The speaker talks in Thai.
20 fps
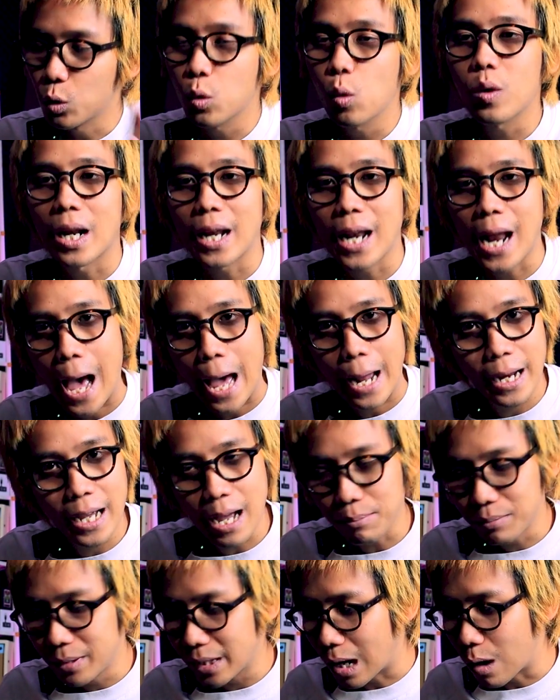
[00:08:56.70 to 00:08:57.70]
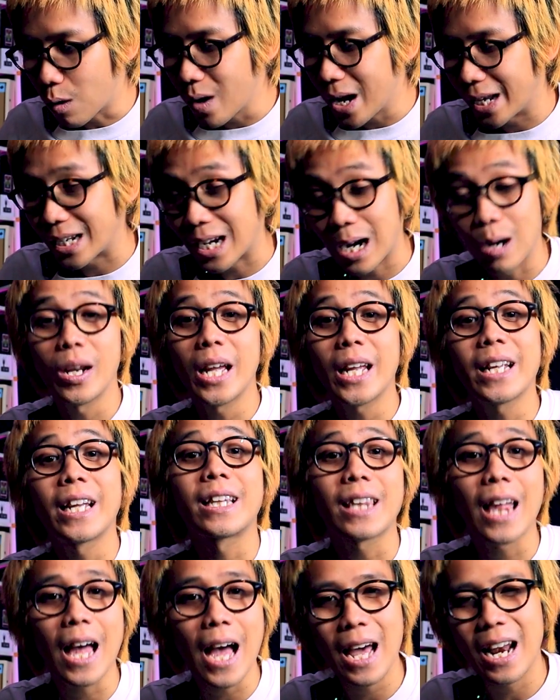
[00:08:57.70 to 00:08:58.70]
ลูกๆหลานๆนะครับที่เขาเห็นเขาเล่น
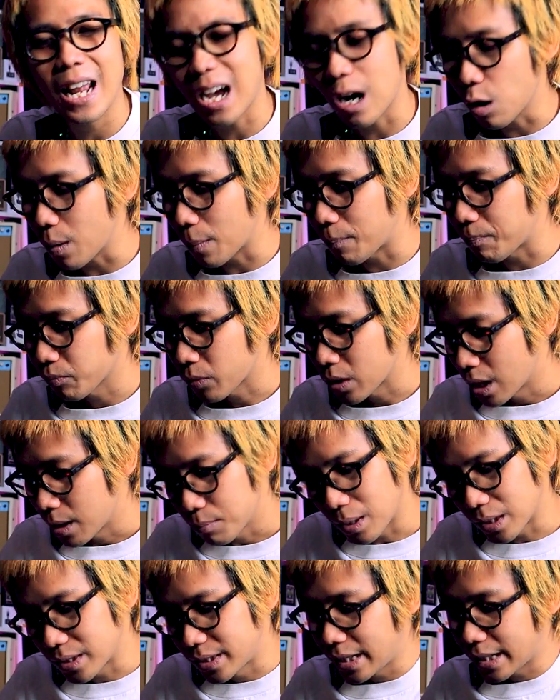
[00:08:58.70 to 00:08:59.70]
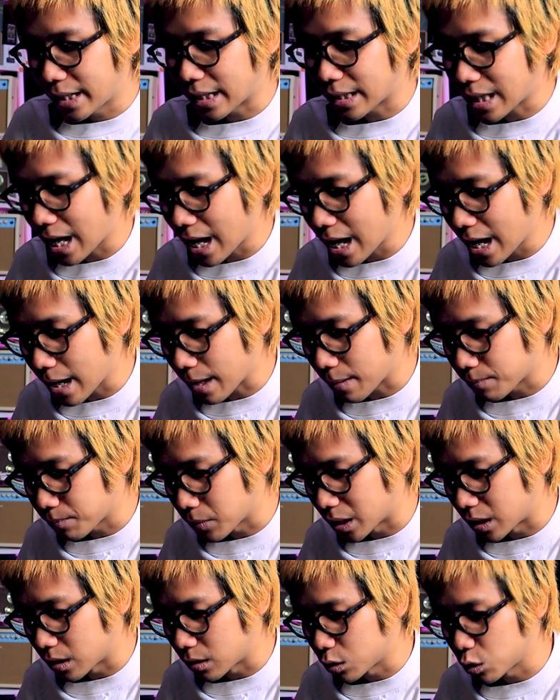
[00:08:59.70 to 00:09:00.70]
กีตาร์แล้วเขาแบบบางทีกีตาร์
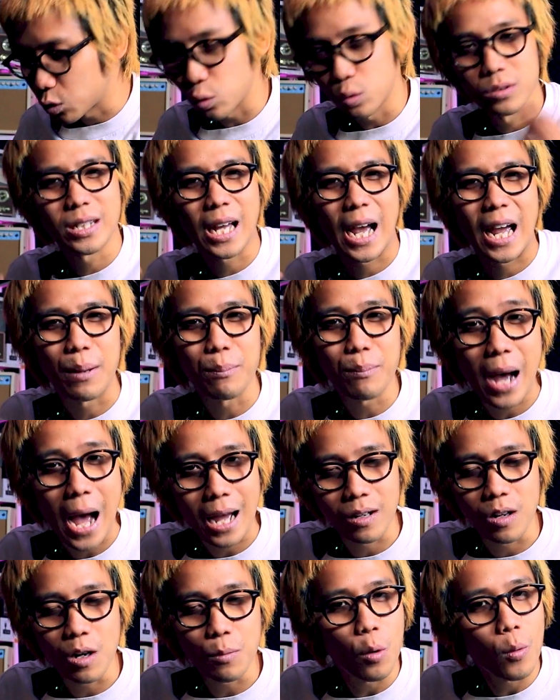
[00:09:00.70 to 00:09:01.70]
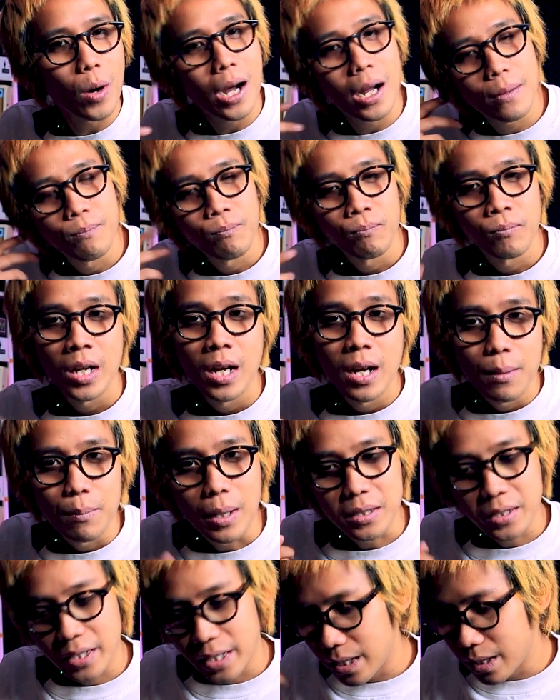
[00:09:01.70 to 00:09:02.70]
มันจุนสายลำบากนะเพราะว่า
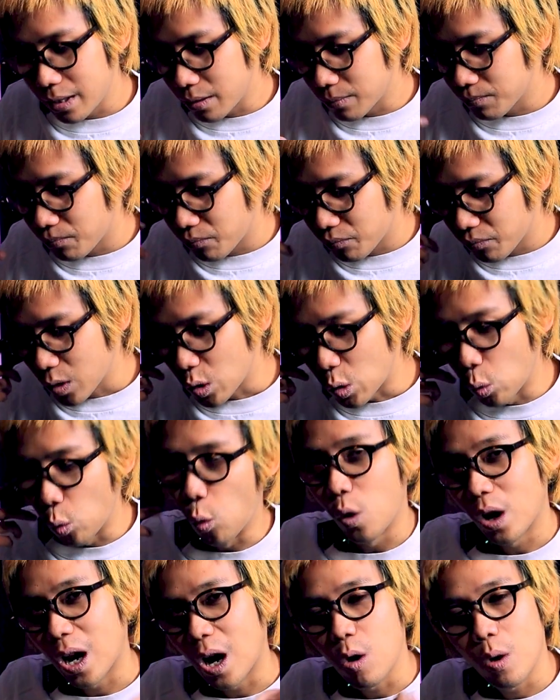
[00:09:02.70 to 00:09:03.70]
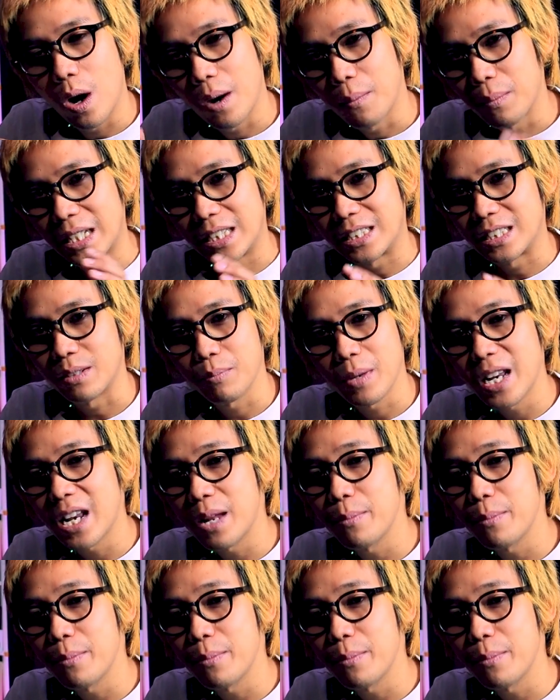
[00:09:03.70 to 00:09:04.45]
บางทีหูเราอ่ะมันจะไม่